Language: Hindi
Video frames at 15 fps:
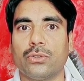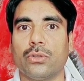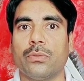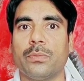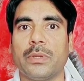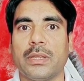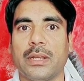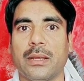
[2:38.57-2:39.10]
तो
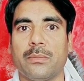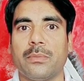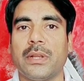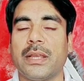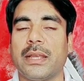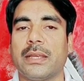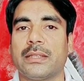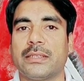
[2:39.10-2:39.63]
फिर
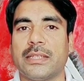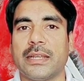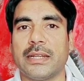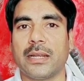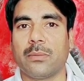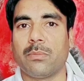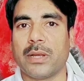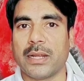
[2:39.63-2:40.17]
हमने
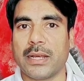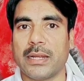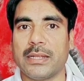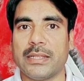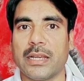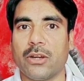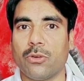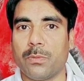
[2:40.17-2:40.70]
चैनल बना
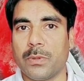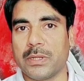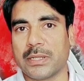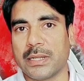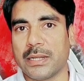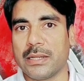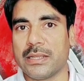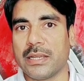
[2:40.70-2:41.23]
लिया ओपन
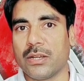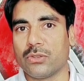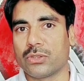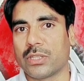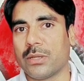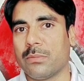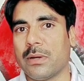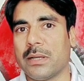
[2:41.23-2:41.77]
कर लिया
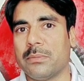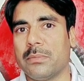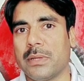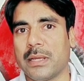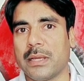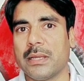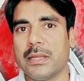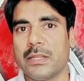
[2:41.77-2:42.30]
उसके बाद
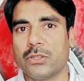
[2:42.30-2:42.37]
में